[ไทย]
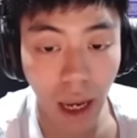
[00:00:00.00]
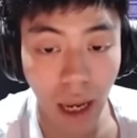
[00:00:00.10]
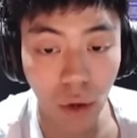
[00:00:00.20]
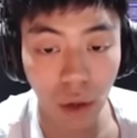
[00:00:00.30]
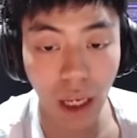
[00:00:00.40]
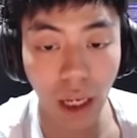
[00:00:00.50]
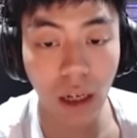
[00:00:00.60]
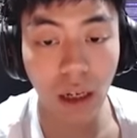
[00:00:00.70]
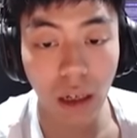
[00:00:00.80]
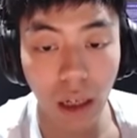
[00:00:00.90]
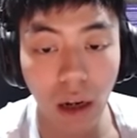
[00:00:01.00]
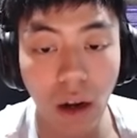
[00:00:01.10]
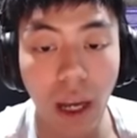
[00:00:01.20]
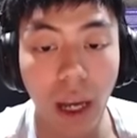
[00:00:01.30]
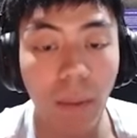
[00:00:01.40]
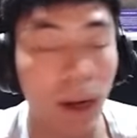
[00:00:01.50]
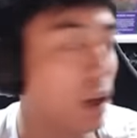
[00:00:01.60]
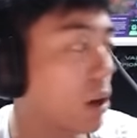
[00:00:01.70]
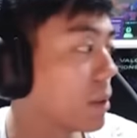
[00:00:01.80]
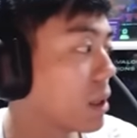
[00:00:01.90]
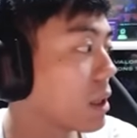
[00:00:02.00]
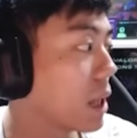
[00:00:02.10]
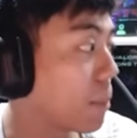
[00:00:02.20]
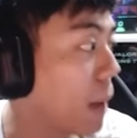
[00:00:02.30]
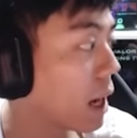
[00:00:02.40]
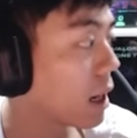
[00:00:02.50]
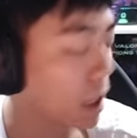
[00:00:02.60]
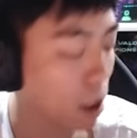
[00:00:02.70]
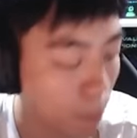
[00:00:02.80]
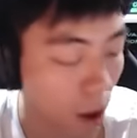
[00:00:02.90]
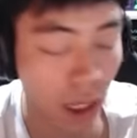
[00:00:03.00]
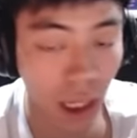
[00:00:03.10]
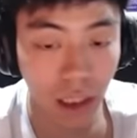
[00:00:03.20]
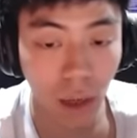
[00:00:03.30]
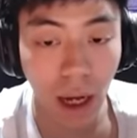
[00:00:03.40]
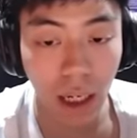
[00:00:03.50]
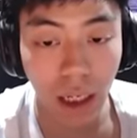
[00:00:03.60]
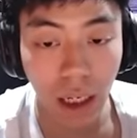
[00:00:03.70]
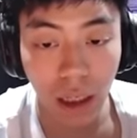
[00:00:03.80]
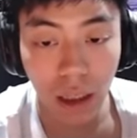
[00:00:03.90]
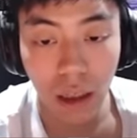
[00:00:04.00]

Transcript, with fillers: A หยุดยิงแล้วค่อย A ใหม่อีกรอบหนึ่งเก็ตปะคือเราปล่อยอะจังหวะหนึ่งอะ